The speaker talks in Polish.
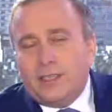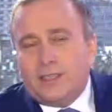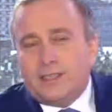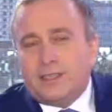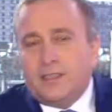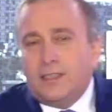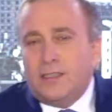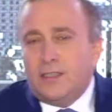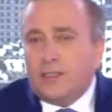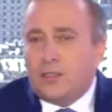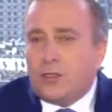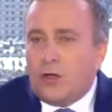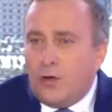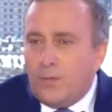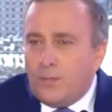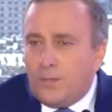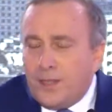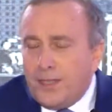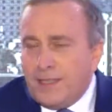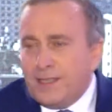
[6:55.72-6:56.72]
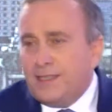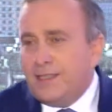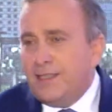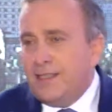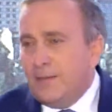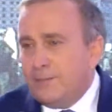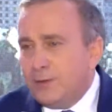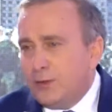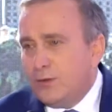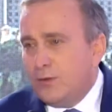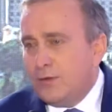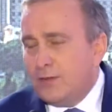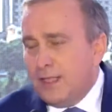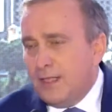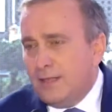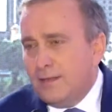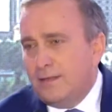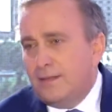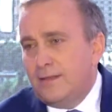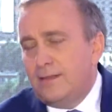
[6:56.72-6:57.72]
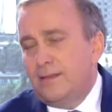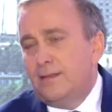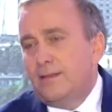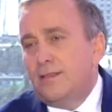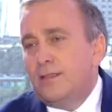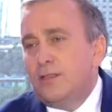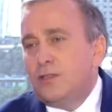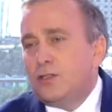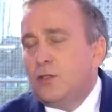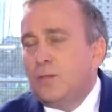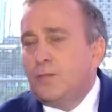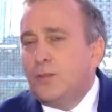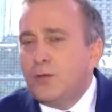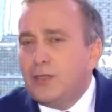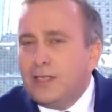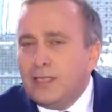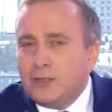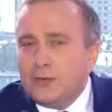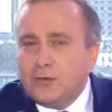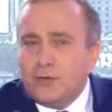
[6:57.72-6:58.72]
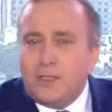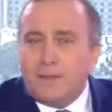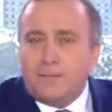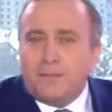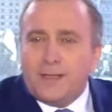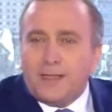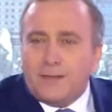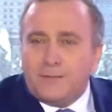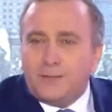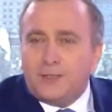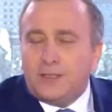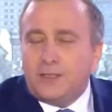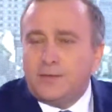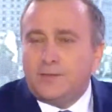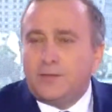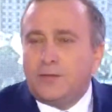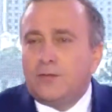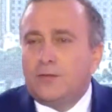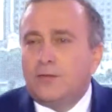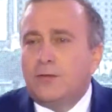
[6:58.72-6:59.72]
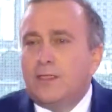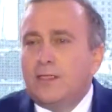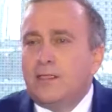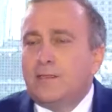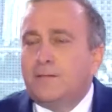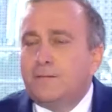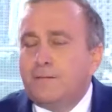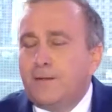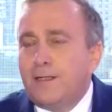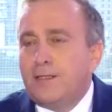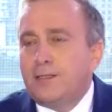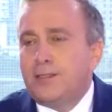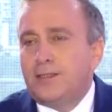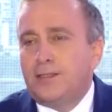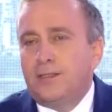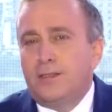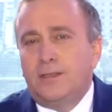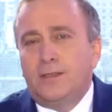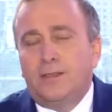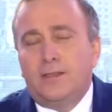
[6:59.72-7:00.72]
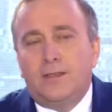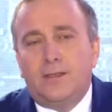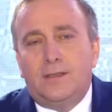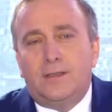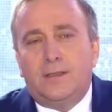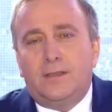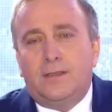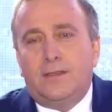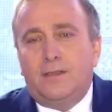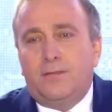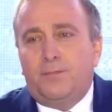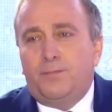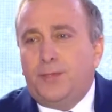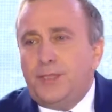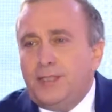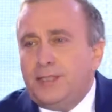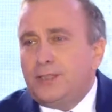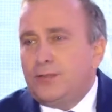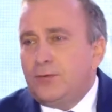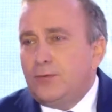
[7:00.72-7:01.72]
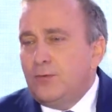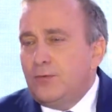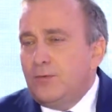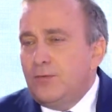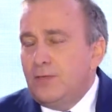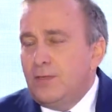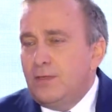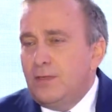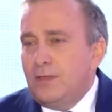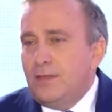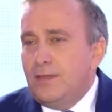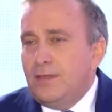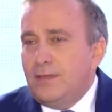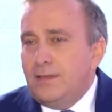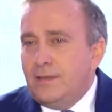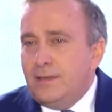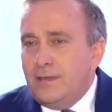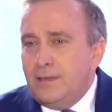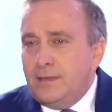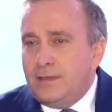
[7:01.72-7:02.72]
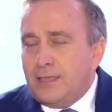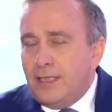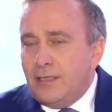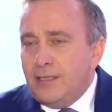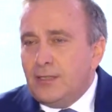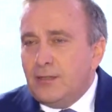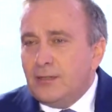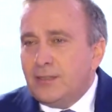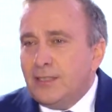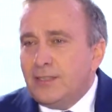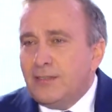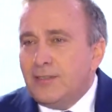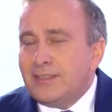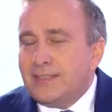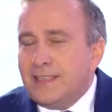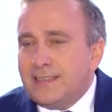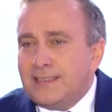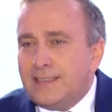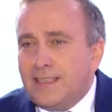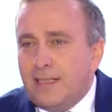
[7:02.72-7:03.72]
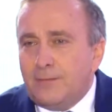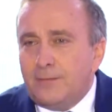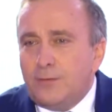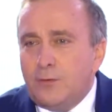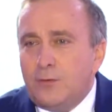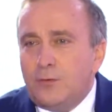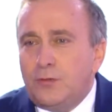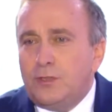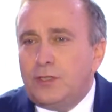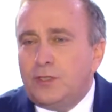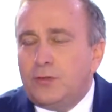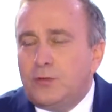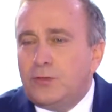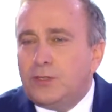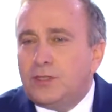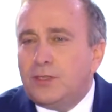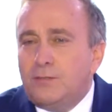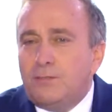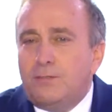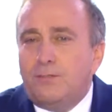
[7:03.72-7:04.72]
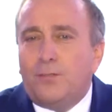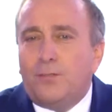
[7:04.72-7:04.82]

jest kompletnie absurdalne, co pokazuje prawdziwą twarz PiSu, całego tego zestawu ludzi, którzy